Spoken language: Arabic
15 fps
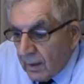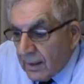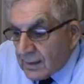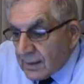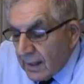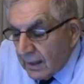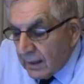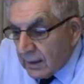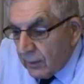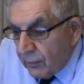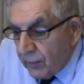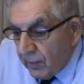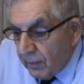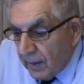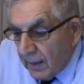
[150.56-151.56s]
كذلك
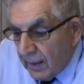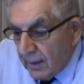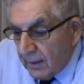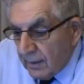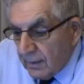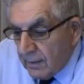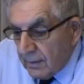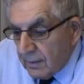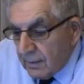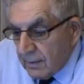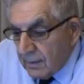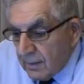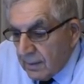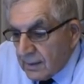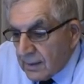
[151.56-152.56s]
الفيميل
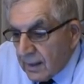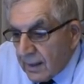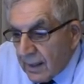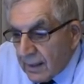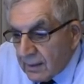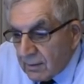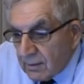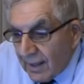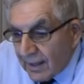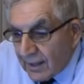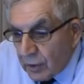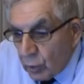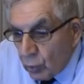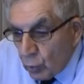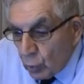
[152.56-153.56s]
اذا كانت
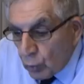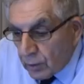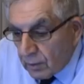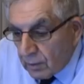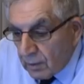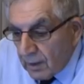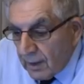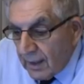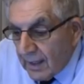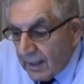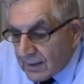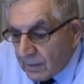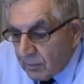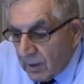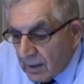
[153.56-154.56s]
اكيوت
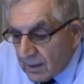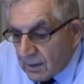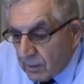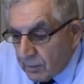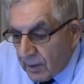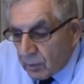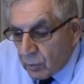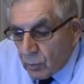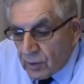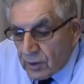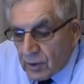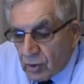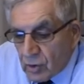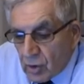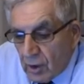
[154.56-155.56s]
لازم ينزل برضه
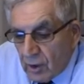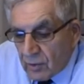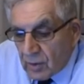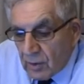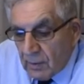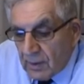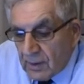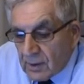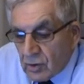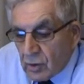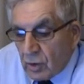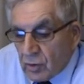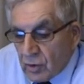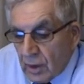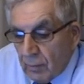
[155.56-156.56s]
ديسشارج يبقى
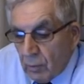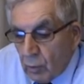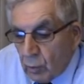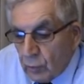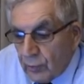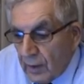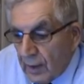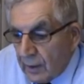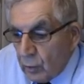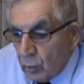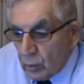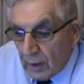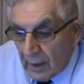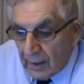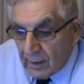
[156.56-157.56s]
الديسشارج ده موجود في
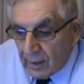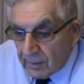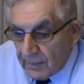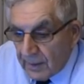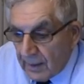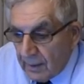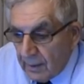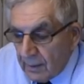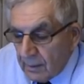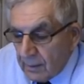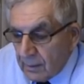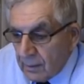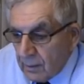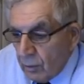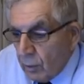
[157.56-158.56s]
الاكيوت ايذر ميل
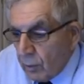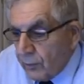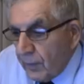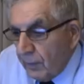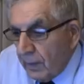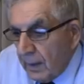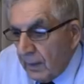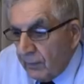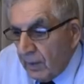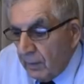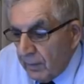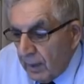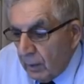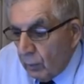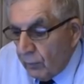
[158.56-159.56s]
اور فيميل في
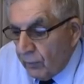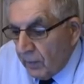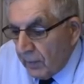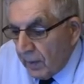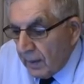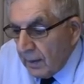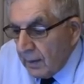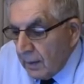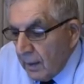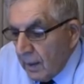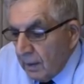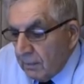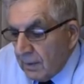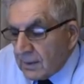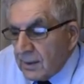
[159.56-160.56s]
الميل والفيميل
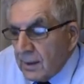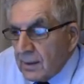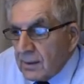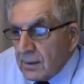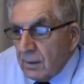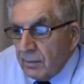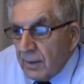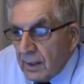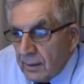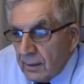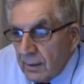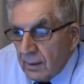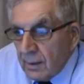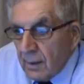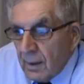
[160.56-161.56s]
بس ينزل من
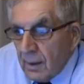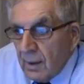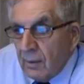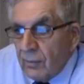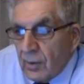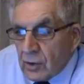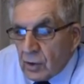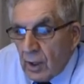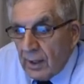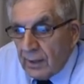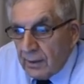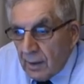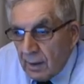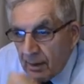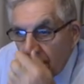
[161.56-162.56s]

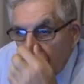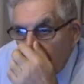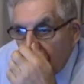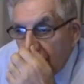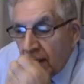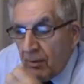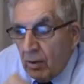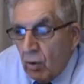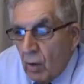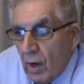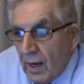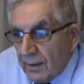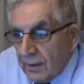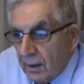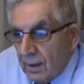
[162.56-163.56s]
الفاجينا انما هو
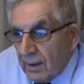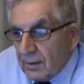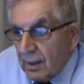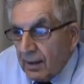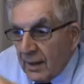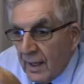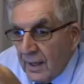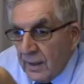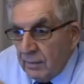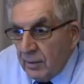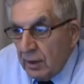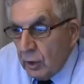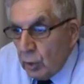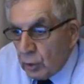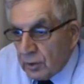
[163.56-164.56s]
حقيقه جاي
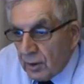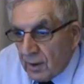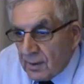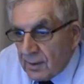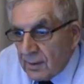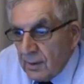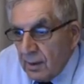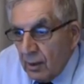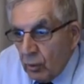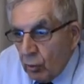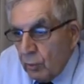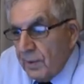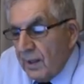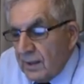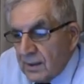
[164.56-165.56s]
من اليوترس
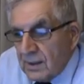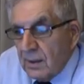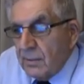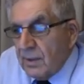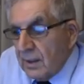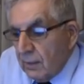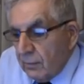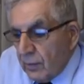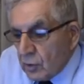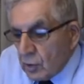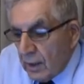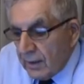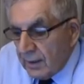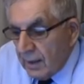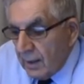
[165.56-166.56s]
وبينزل من
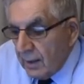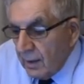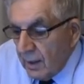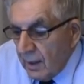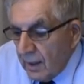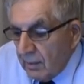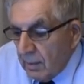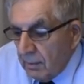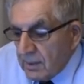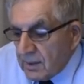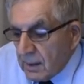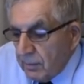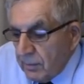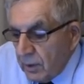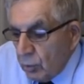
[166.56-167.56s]
الفاجينا يبقى
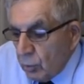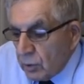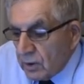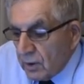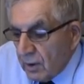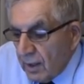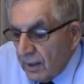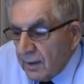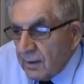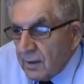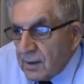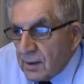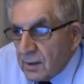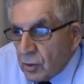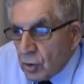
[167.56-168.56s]
مسميه يوتراين
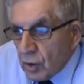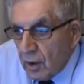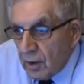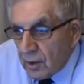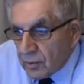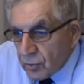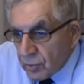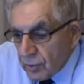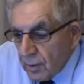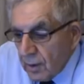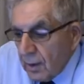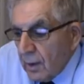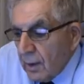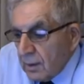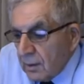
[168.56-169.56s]
ديسشارج
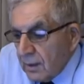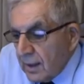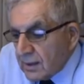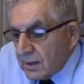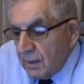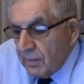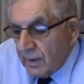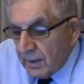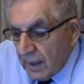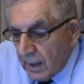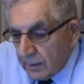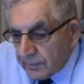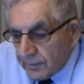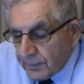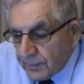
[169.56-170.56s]
نازل
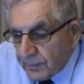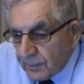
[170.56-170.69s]
منها